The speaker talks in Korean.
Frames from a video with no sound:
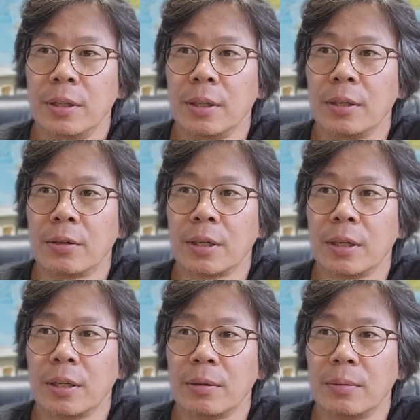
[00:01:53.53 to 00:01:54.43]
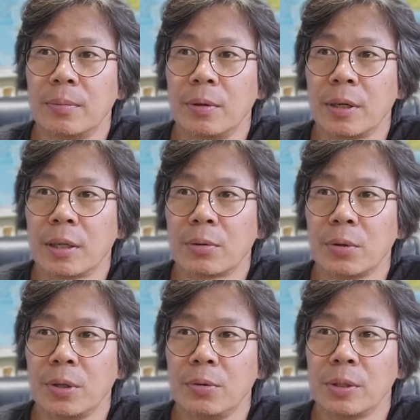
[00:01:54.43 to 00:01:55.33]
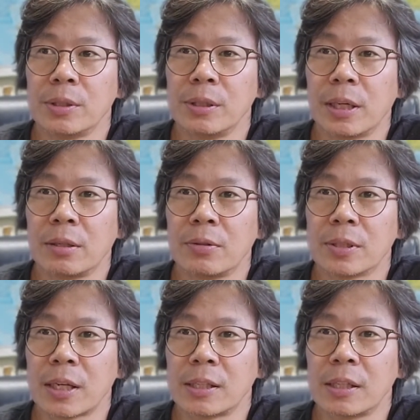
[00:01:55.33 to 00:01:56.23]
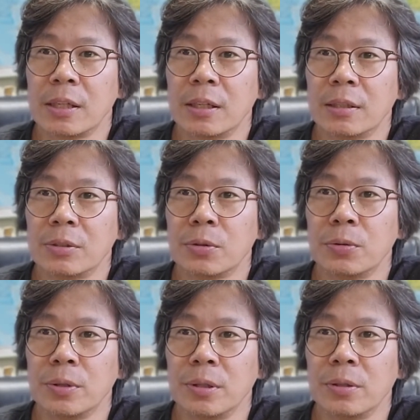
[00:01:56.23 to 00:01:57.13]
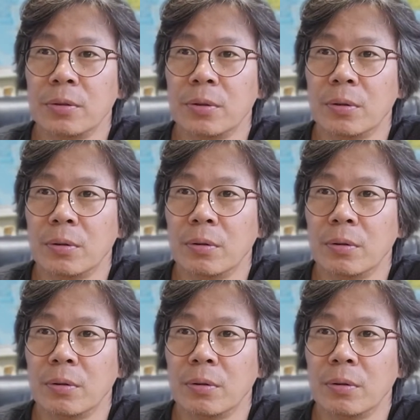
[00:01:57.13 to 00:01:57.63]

이렇게 뭔가 또 이루어진다는 것 자체가 좋은 일이고,